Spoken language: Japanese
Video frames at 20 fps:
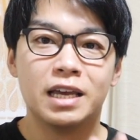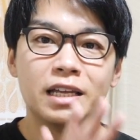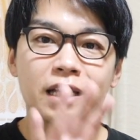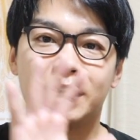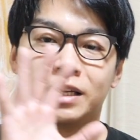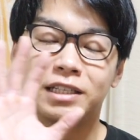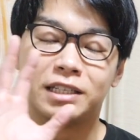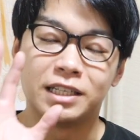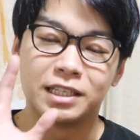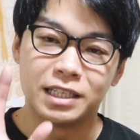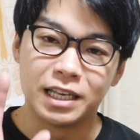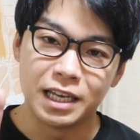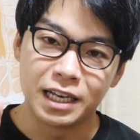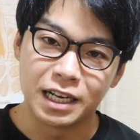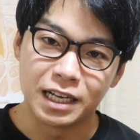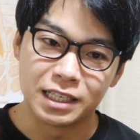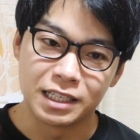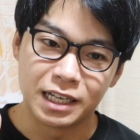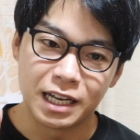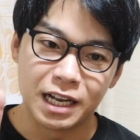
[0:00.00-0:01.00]
で、私生
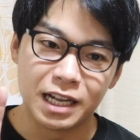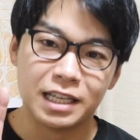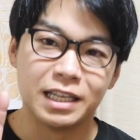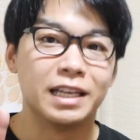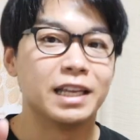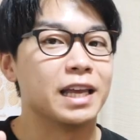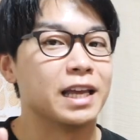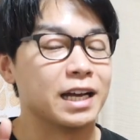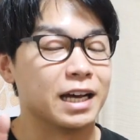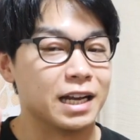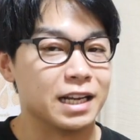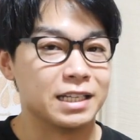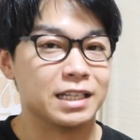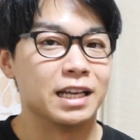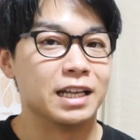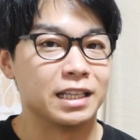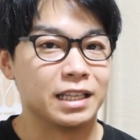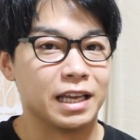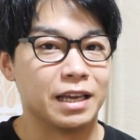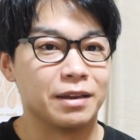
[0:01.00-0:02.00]
活から2点から
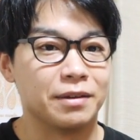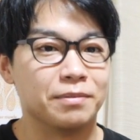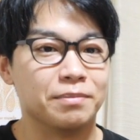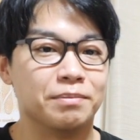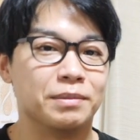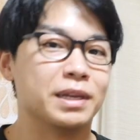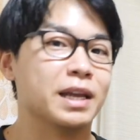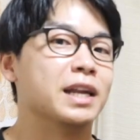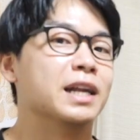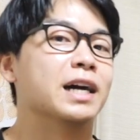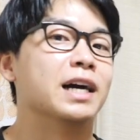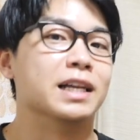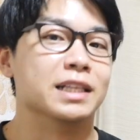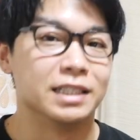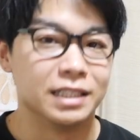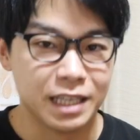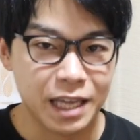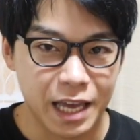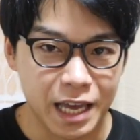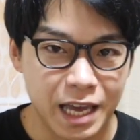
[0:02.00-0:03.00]
3点みたいな感
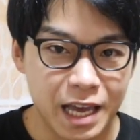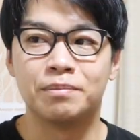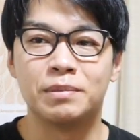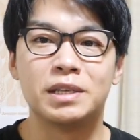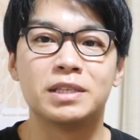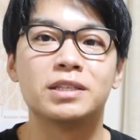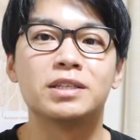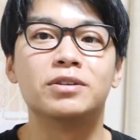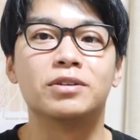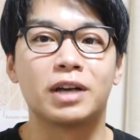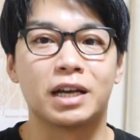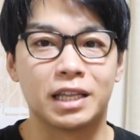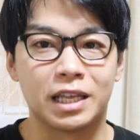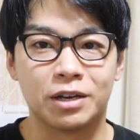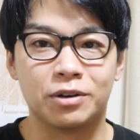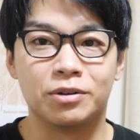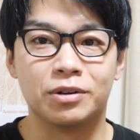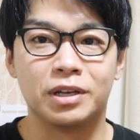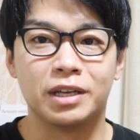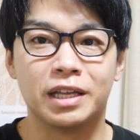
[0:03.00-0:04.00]
じで、3つの
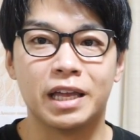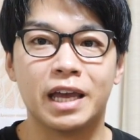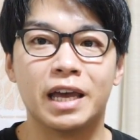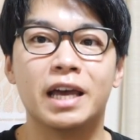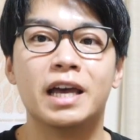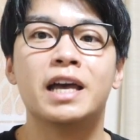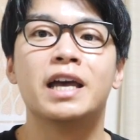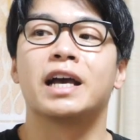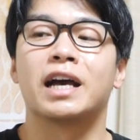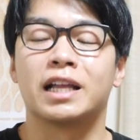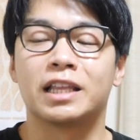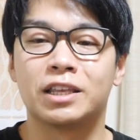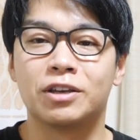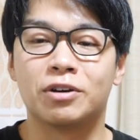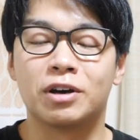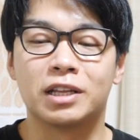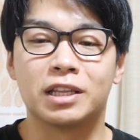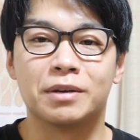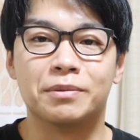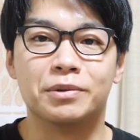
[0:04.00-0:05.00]
カテゴリーで買ってよ
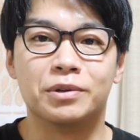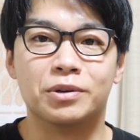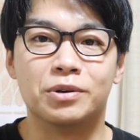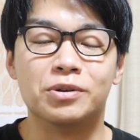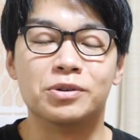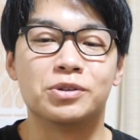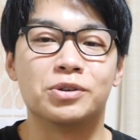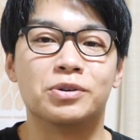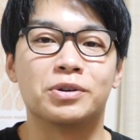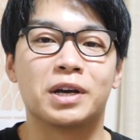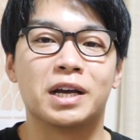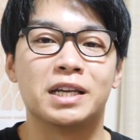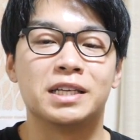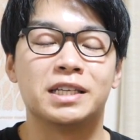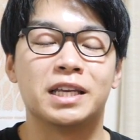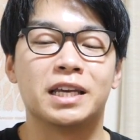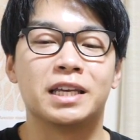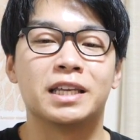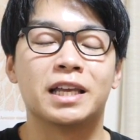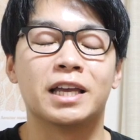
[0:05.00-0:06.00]
かったものを紹介し
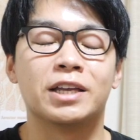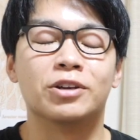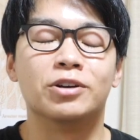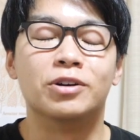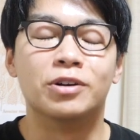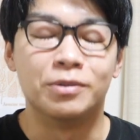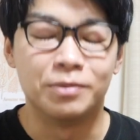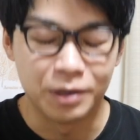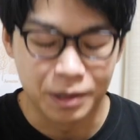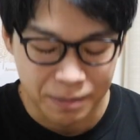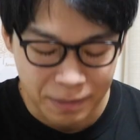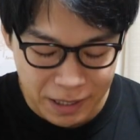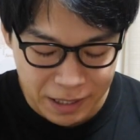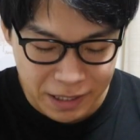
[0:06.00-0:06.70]
ていきたいと思いま